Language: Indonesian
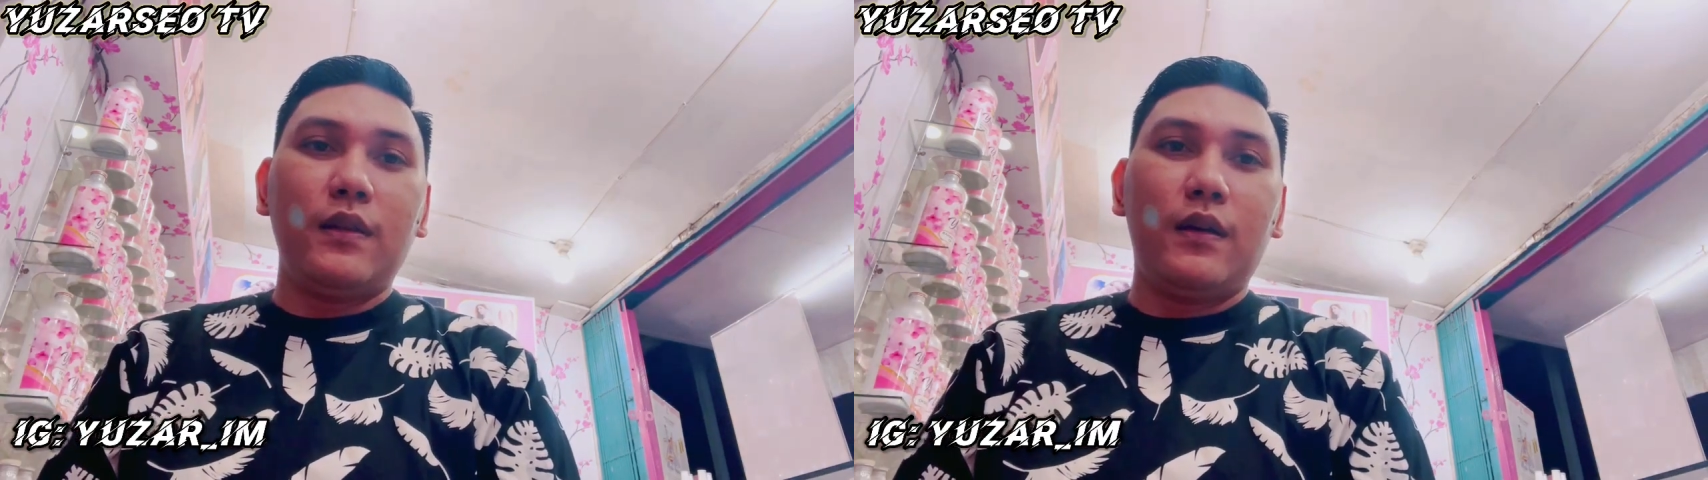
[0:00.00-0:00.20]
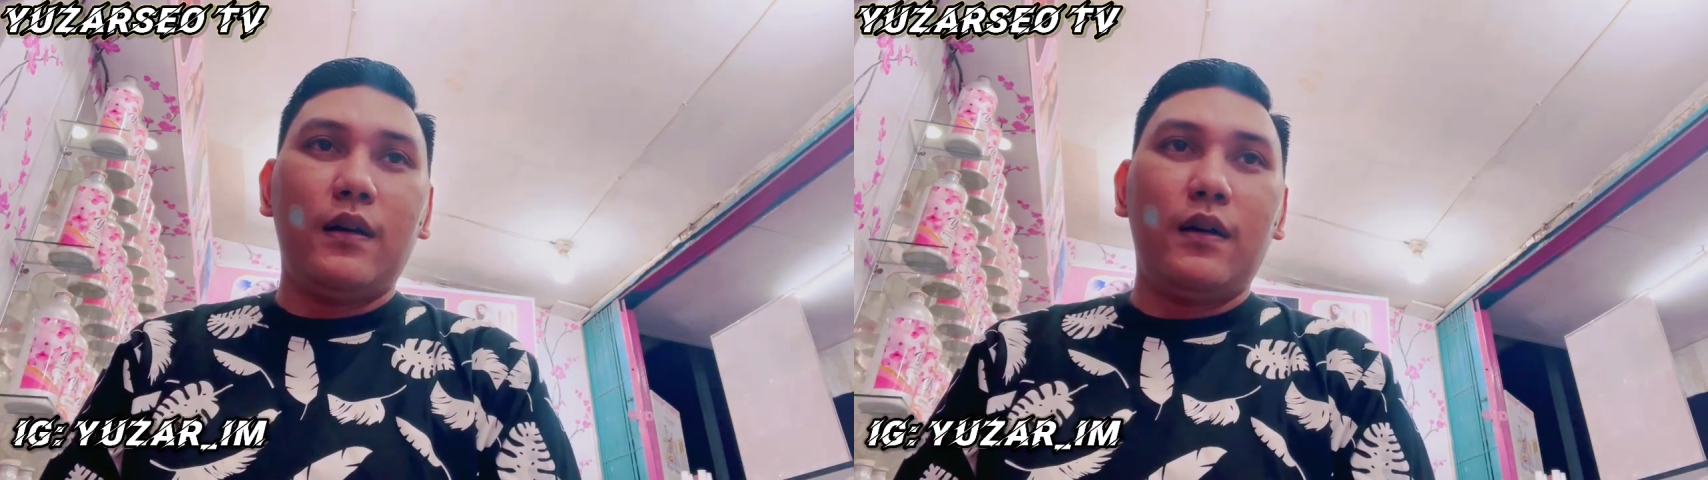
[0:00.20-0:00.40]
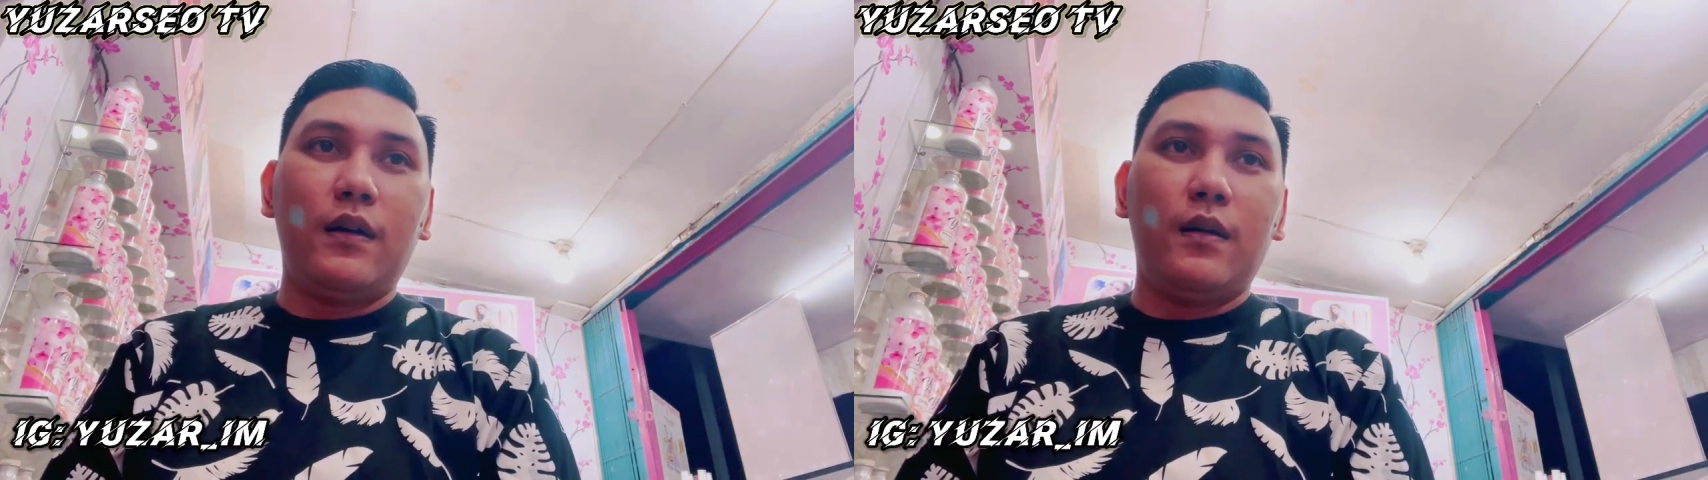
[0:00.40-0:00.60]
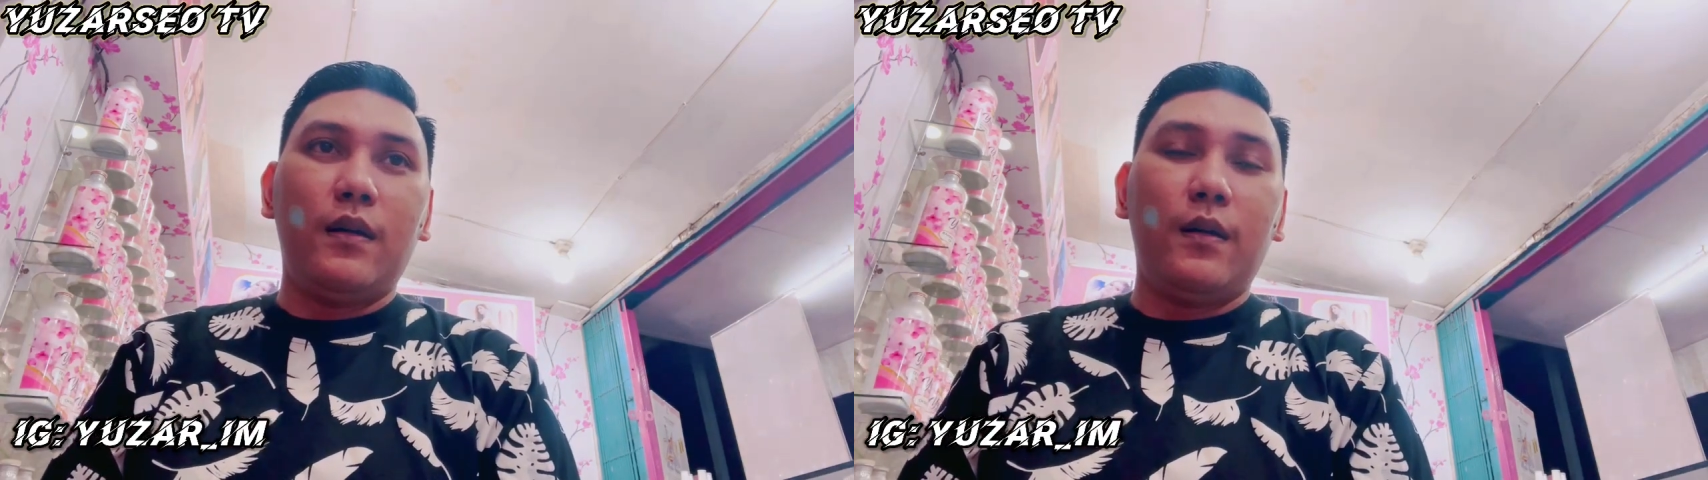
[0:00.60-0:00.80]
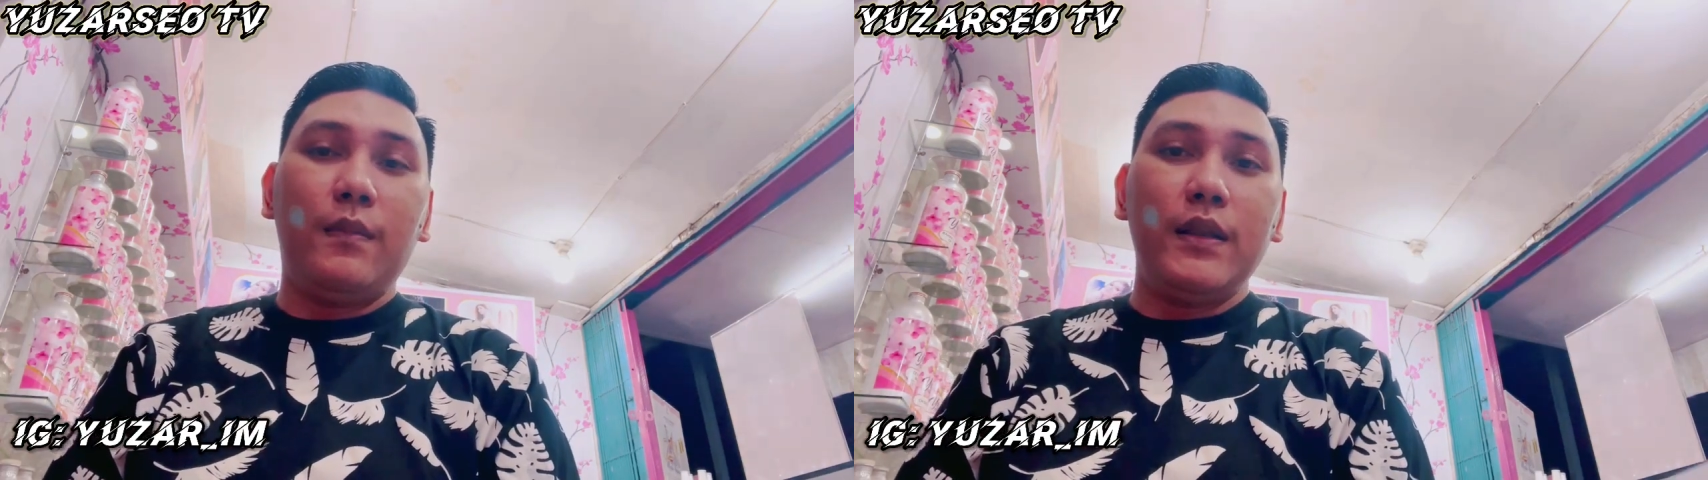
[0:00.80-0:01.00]

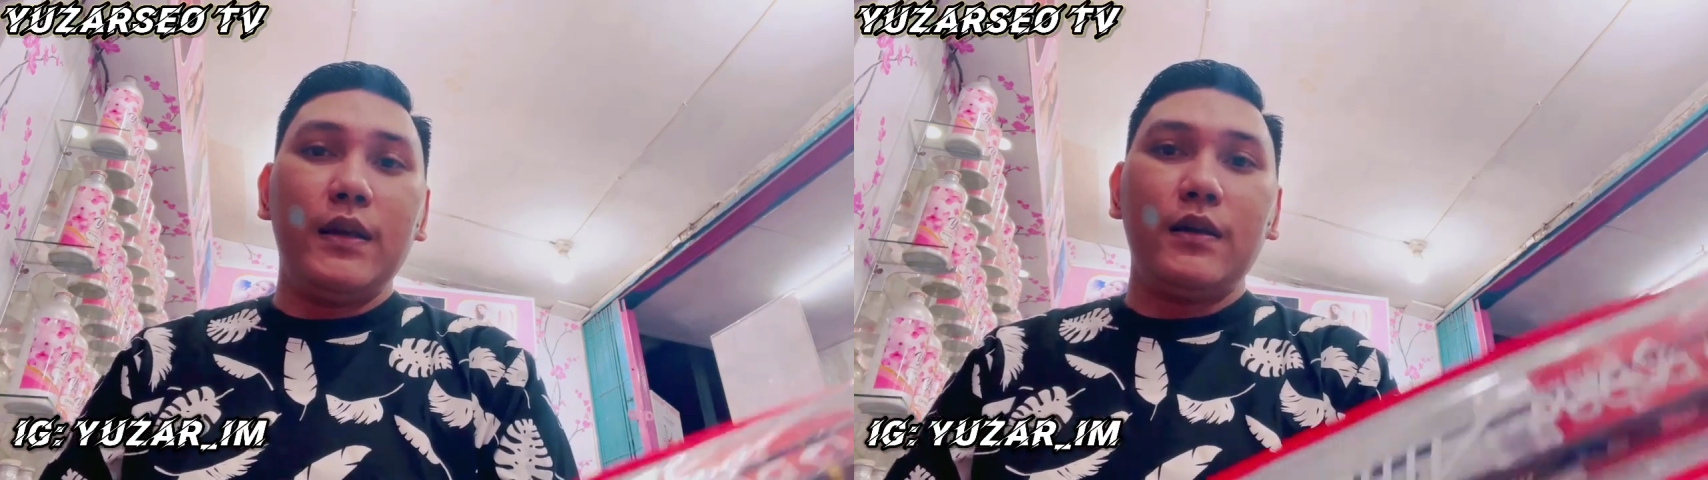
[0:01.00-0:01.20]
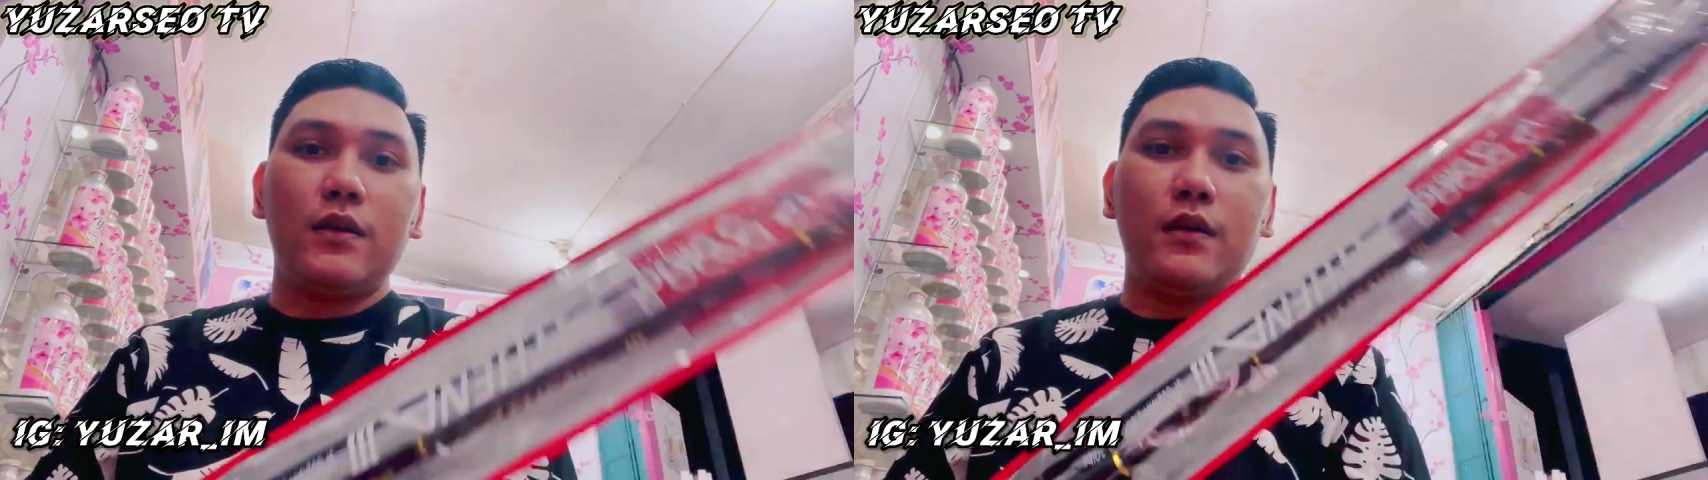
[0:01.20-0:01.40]
uh, banyak